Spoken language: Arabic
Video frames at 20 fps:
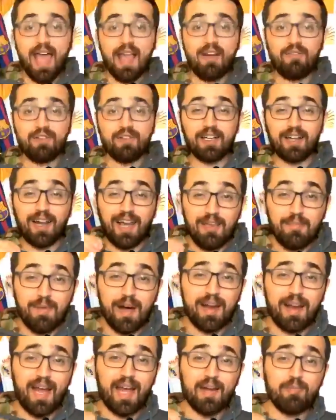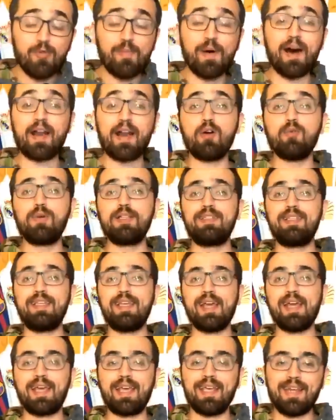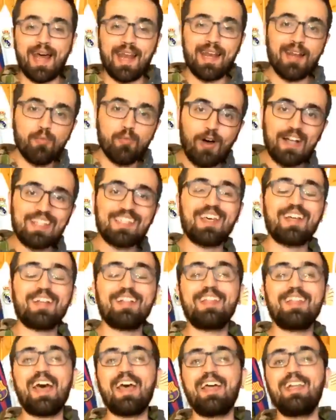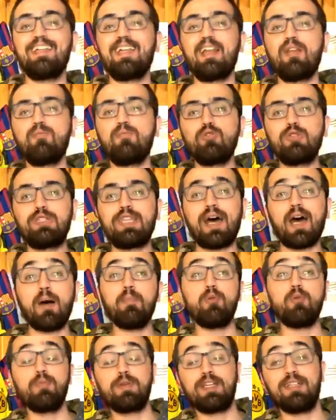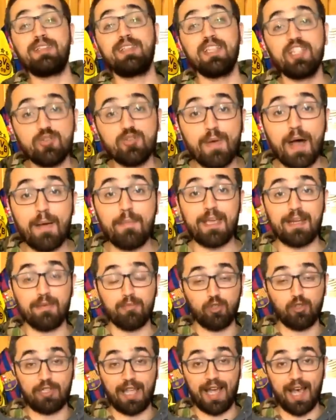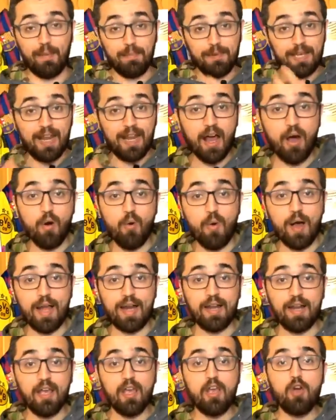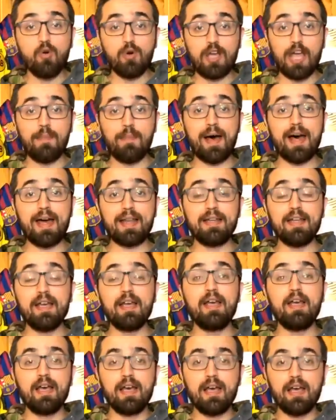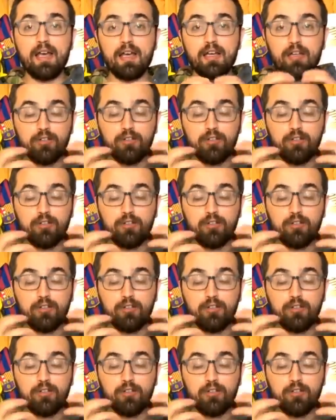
الفكرة عبارة عن مباراة ودية خلال المعسكر الداخلي للمنتخب ممكن تجمع بين منتخبنا الأول وكمان آه،